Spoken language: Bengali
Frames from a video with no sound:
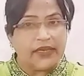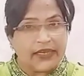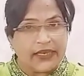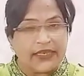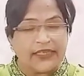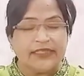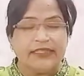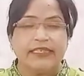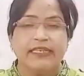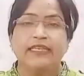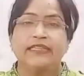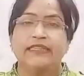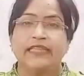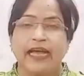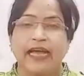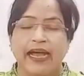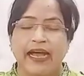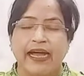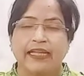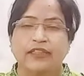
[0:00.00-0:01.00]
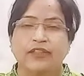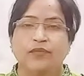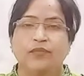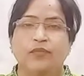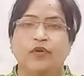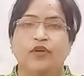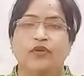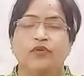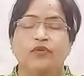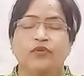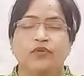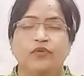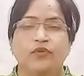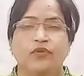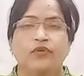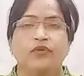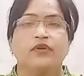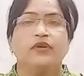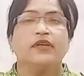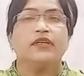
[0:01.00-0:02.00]
এই যে দাঁত বলো
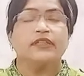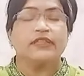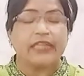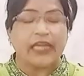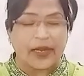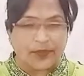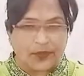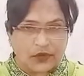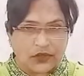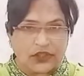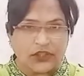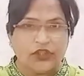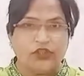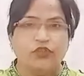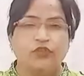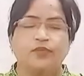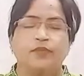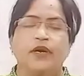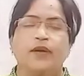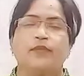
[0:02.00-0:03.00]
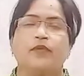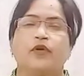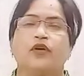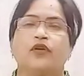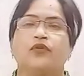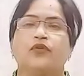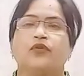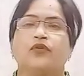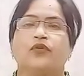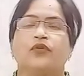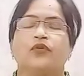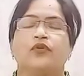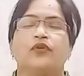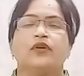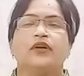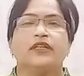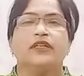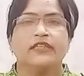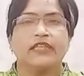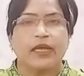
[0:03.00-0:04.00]
তারপর জিহবা বলো
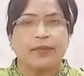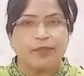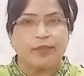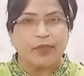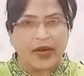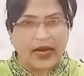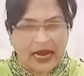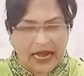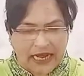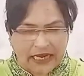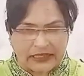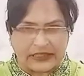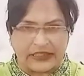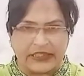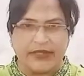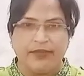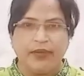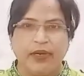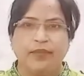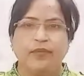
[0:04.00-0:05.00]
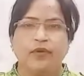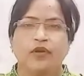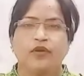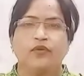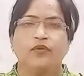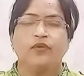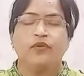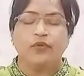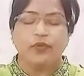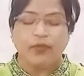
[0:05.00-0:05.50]
তারপর আলজিবা বলো